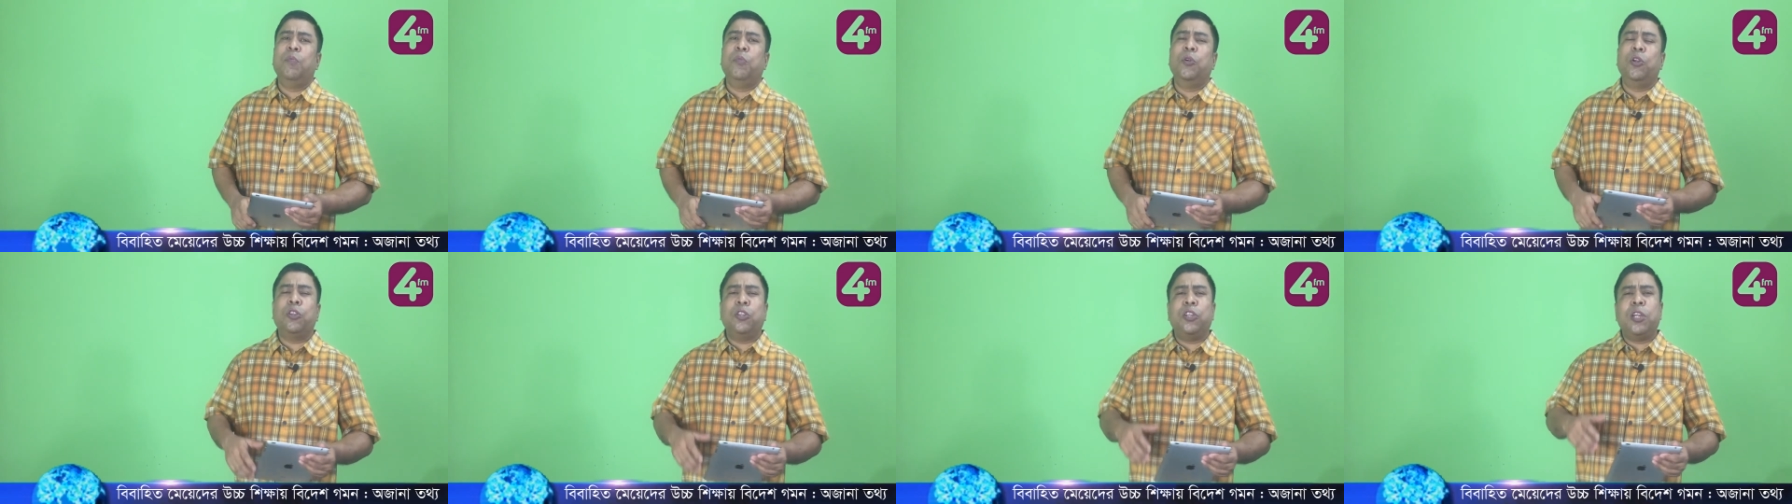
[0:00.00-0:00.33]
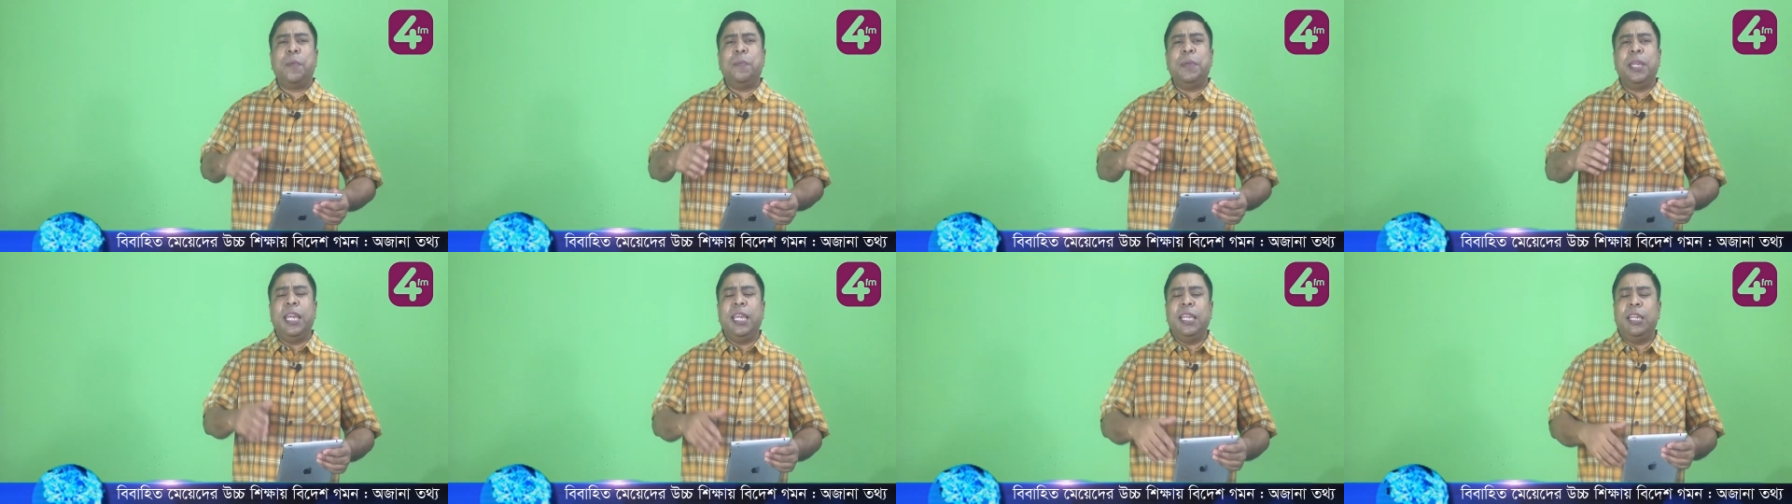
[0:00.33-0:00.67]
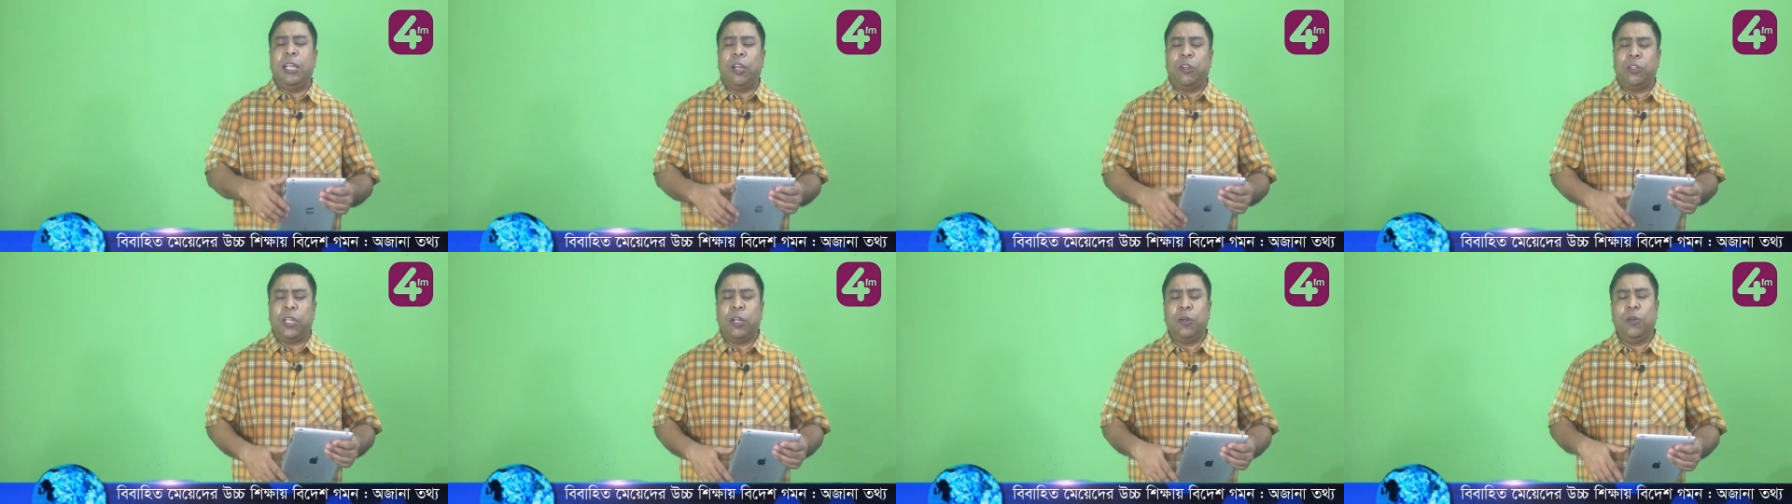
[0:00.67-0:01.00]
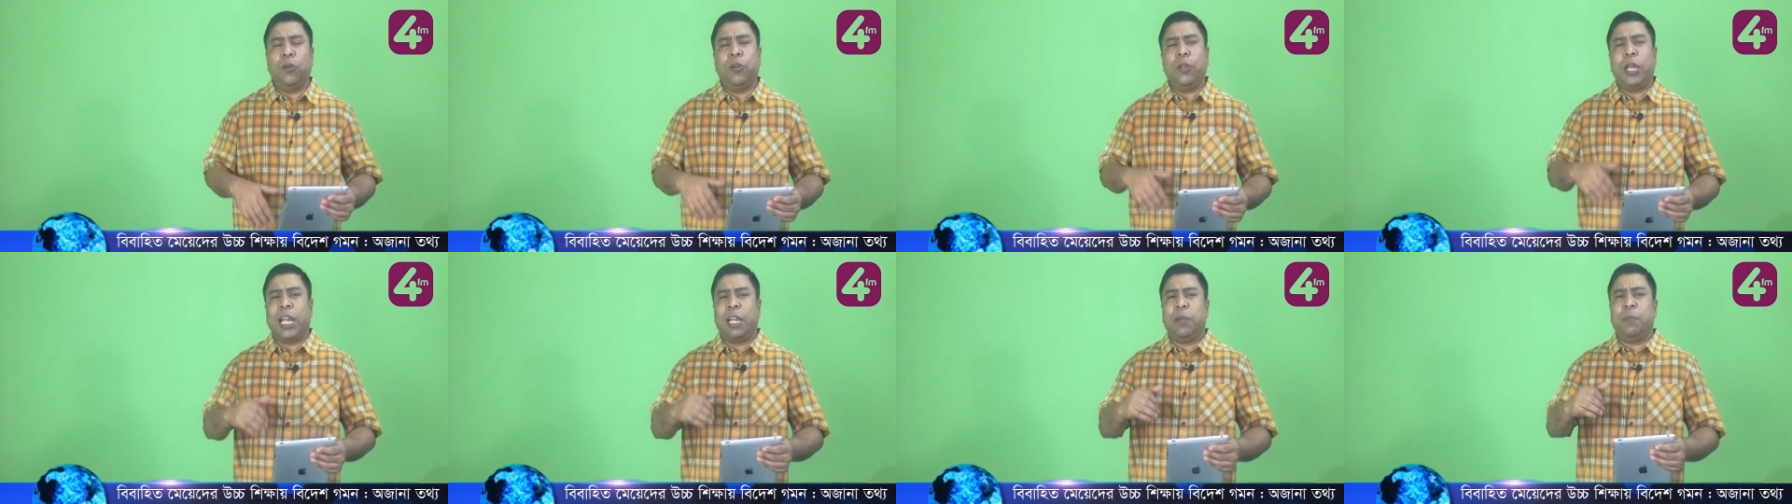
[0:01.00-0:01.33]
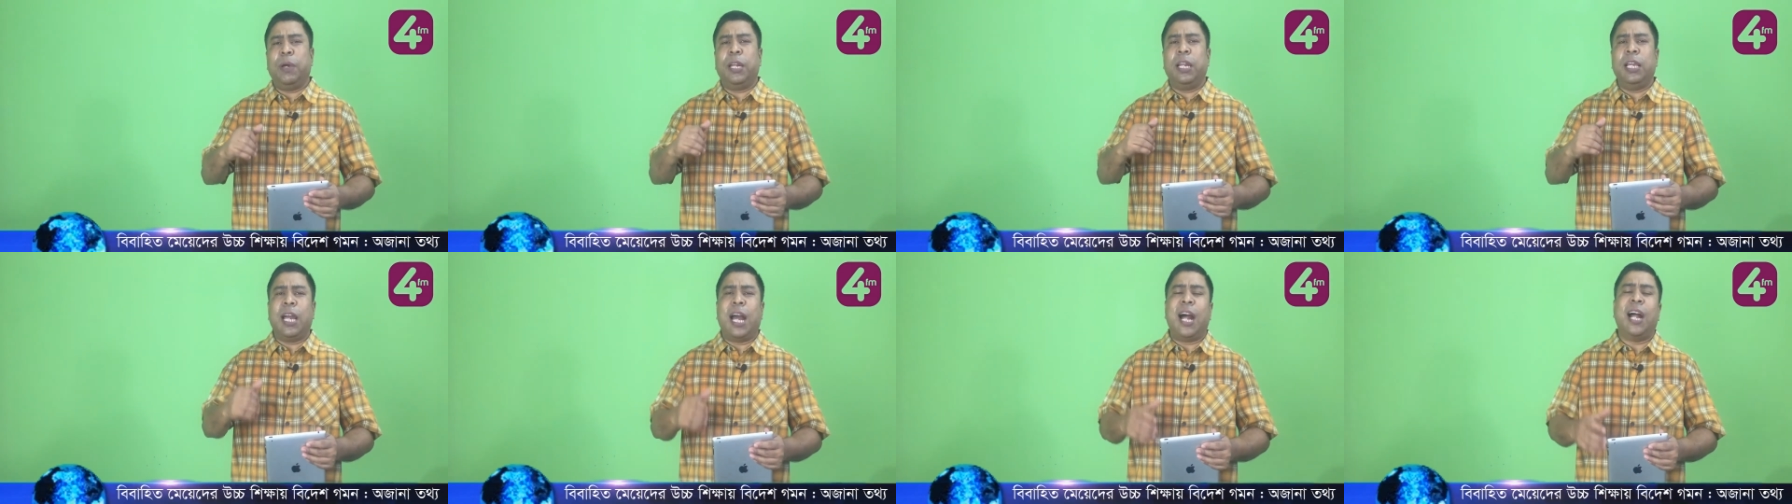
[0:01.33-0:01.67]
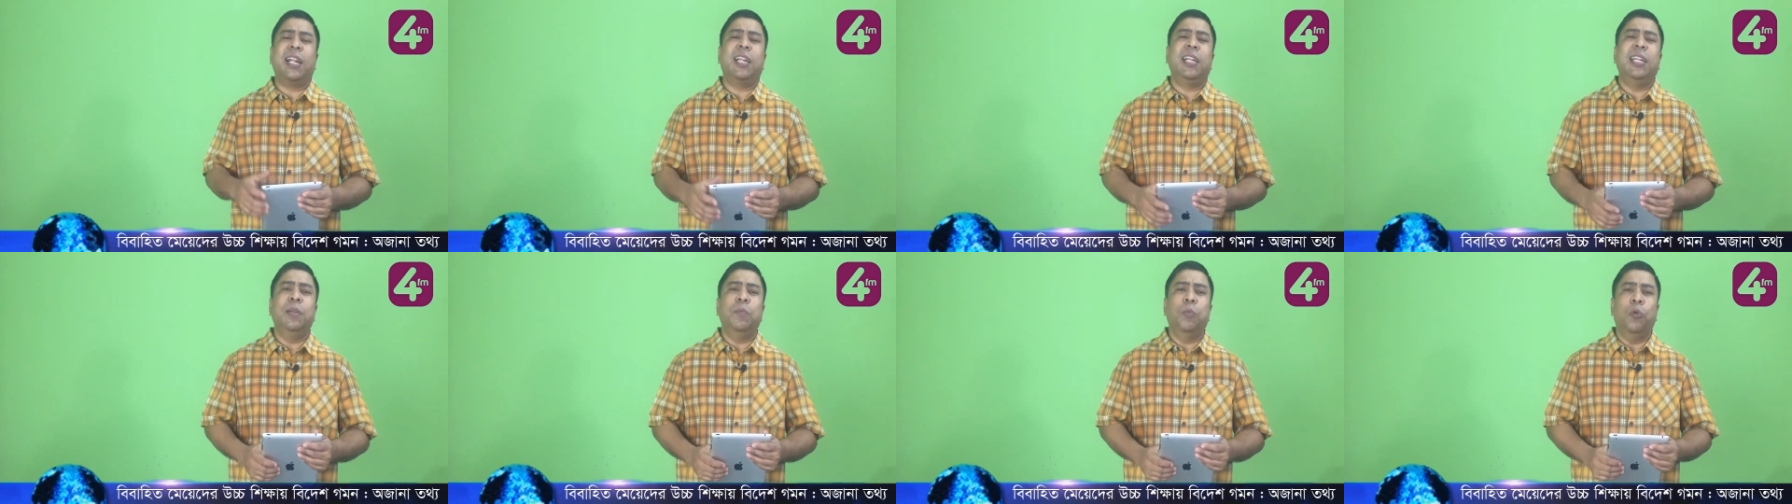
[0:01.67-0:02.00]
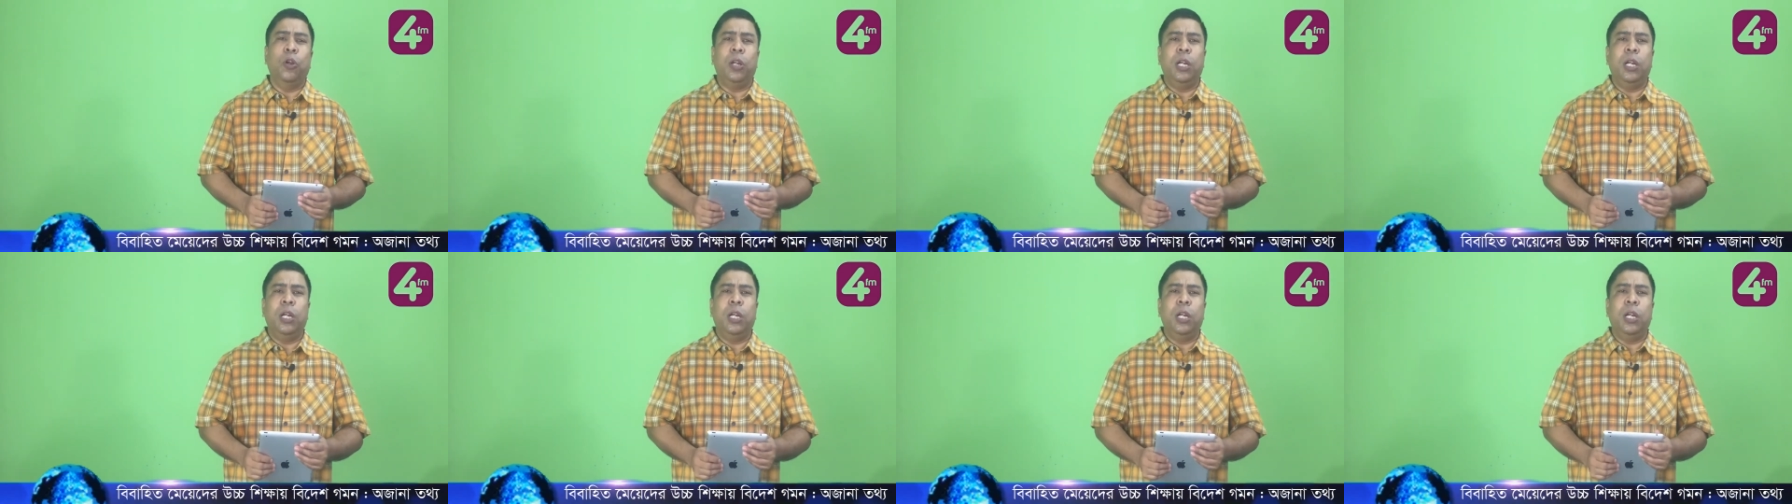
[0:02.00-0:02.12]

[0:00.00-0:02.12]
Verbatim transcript: মূলত আমি এই কথাগুলো একবারে হার্ডলি